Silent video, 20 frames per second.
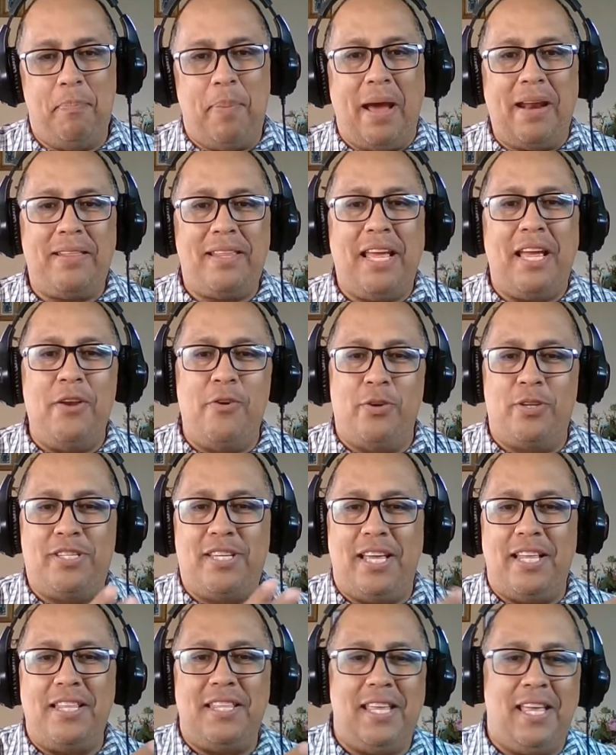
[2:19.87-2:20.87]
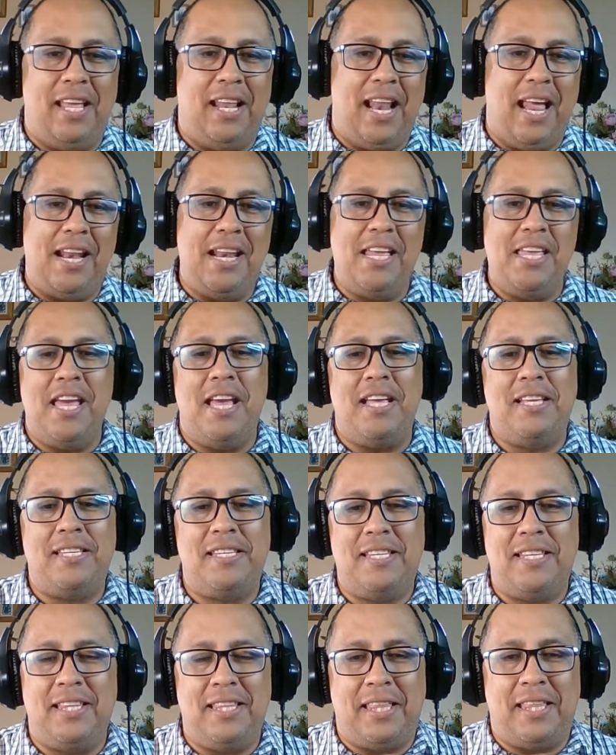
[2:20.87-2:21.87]
parte inocente de la niñez
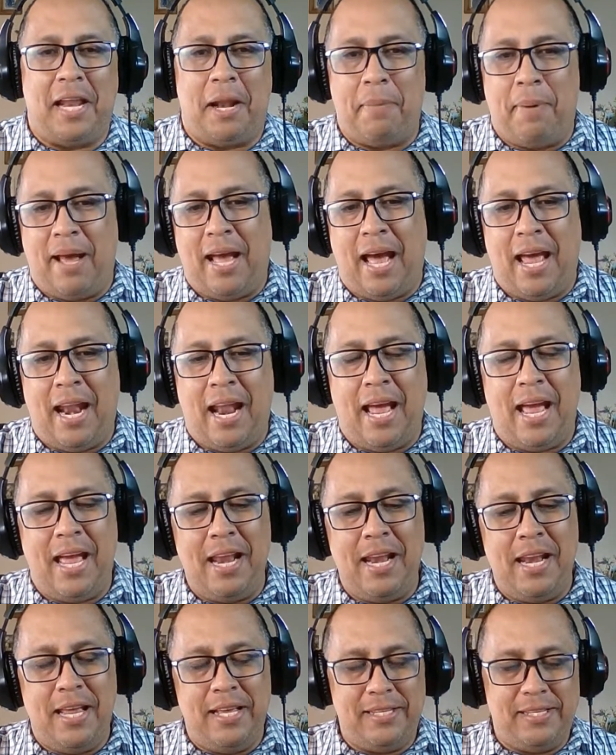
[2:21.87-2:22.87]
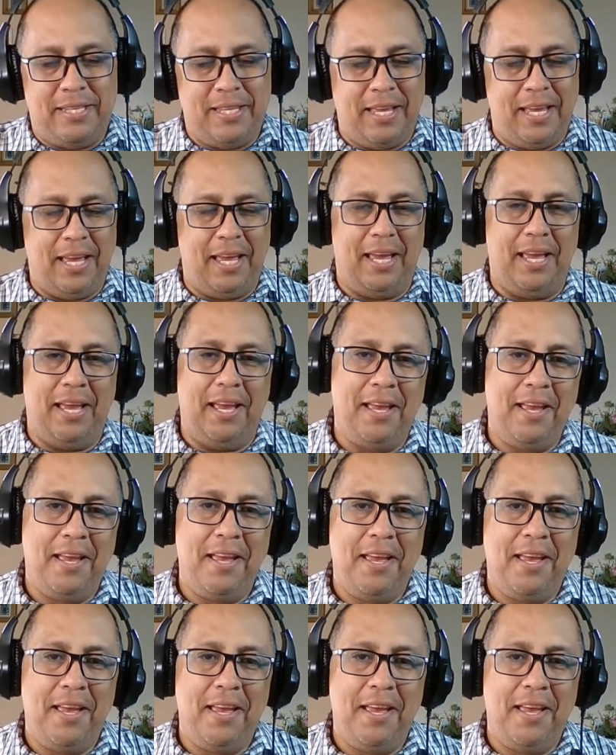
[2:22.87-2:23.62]
trabajara en este